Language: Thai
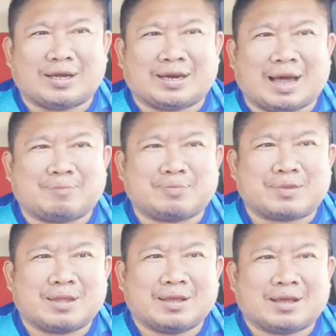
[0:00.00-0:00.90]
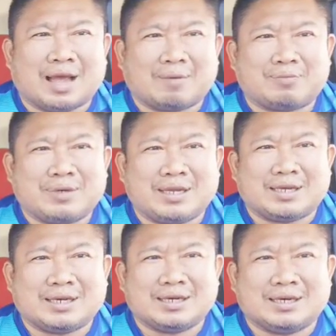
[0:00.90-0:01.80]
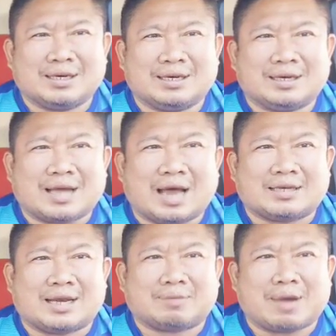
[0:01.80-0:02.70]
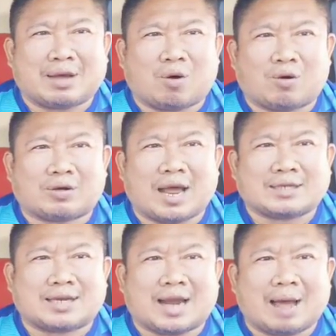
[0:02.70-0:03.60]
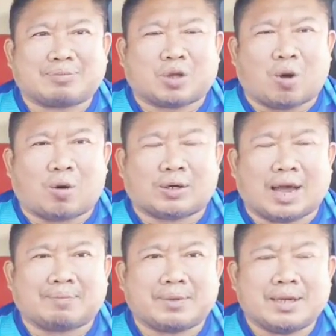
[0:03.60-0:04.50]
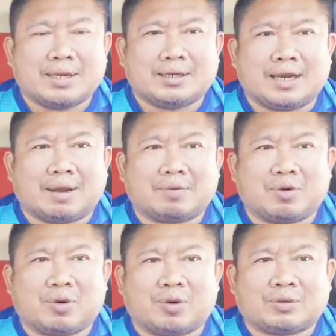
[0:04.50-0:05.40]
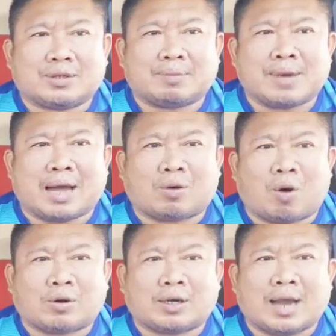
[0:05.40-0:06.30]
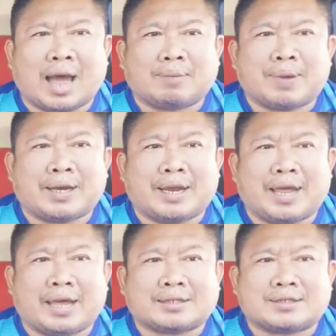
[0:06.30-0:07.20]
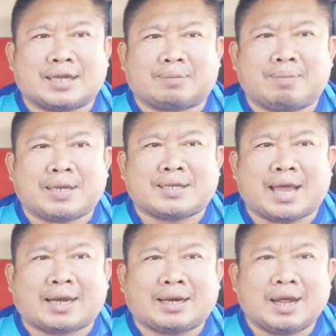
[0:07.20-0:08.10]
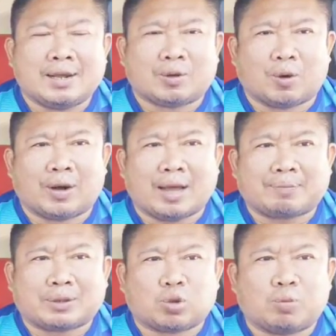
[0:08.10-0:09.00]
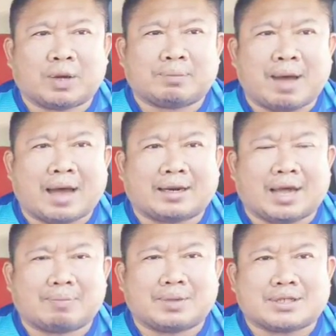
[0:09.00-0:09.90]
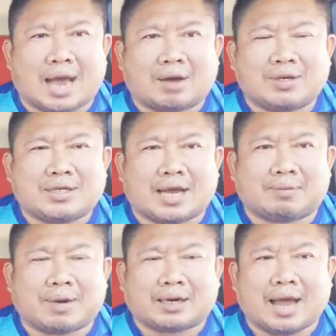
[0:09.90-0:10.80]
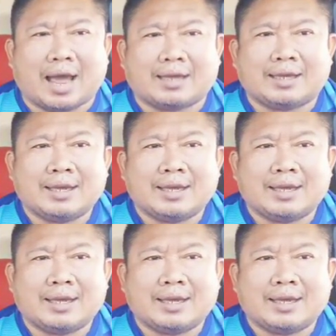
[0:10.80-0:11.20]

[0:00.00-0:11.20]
เลยนะครับครับนี่คือการชั่งน้ำหนักของทางด้านฉลามทองนะครับ เดี๋ยวเราไปดูน้ำหนักของทางด้านเพชรเอกสิทธิ์บิ๊กแจ๊คนรักปทุมกันบ้างนะครับ เมื่อเช้านี้ชั่งน้ำหนักได้